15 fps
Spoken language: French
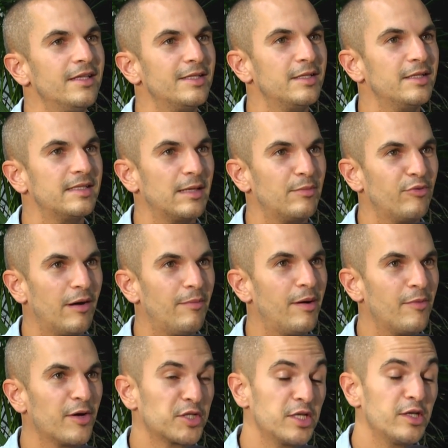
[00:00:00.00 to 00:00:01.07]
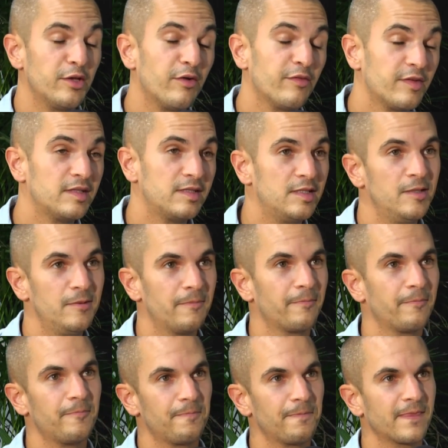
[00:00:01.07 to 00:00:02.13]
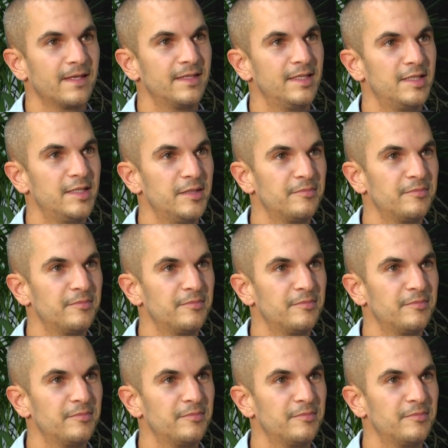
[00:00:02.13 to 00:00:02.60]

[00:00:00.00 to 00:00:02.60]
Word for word: ça ne pourra pas marcher. Et en fait, si. Si, ça marche.